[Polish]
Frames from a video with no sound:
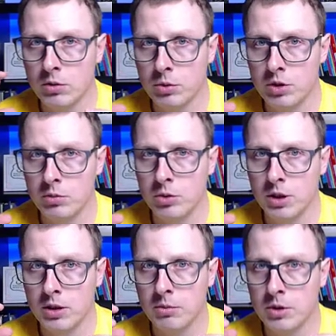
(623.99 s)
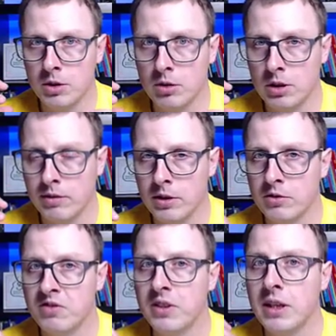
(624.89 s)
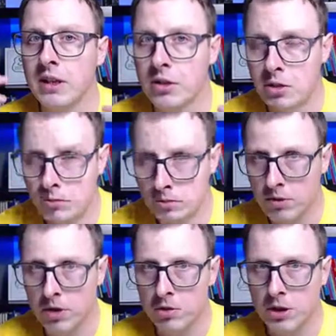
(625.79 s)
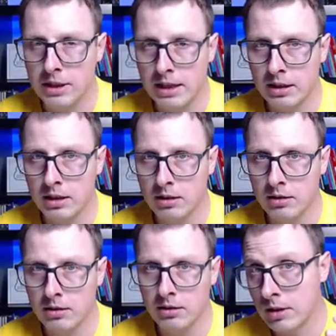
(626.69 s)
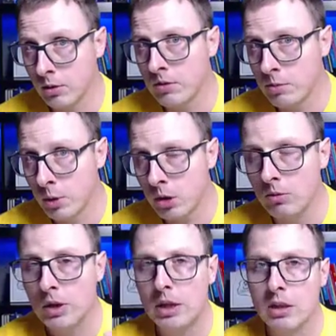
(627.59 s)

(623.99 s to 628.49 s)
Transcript: że potrzebujemy dodawać większą ilość energii, nawet całkiem sporą,